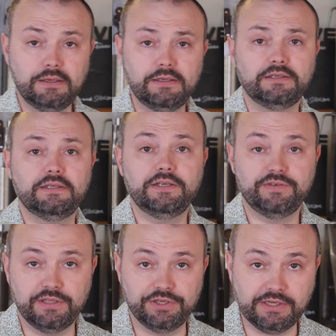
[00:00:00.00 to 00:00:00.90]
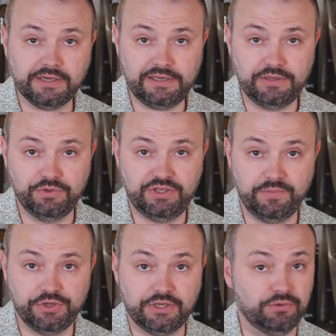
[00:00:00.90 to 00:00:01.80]
Если есть заначки, какие-нибудь
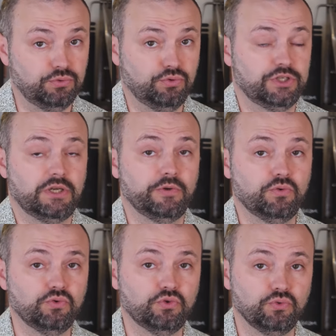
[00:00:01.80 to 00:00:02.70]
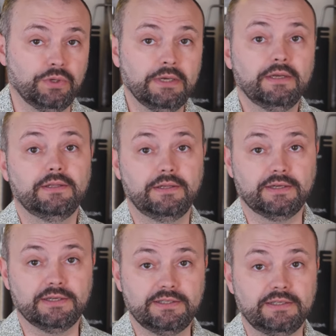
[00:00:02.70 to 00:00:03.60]
семечки, ну тот же самый кунжут для
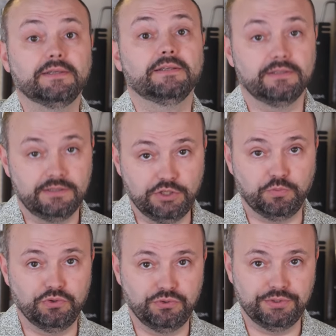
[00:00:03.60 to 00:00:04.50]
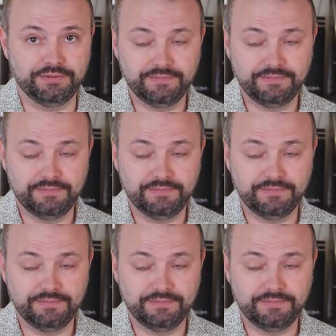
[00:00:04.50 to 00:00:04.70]
красы, используйте.